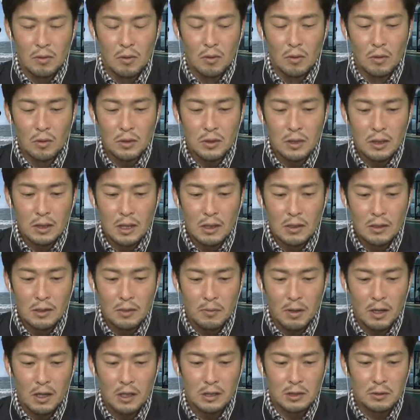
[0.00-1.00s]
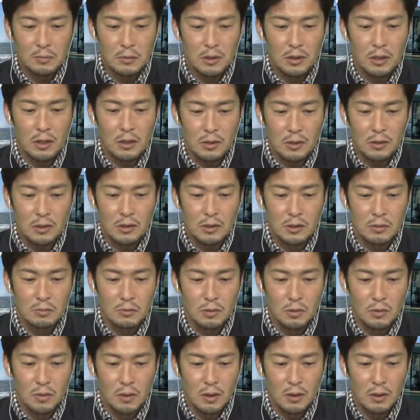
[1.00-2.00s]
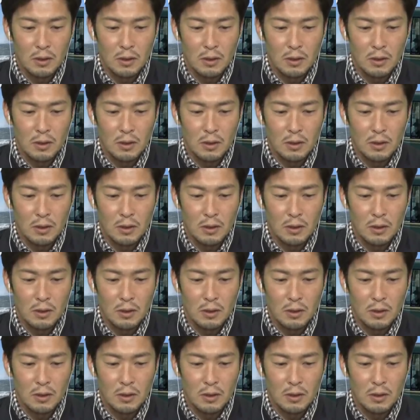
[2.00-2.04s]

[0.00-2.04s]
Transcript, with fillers: 大阪でも初めてやね住むの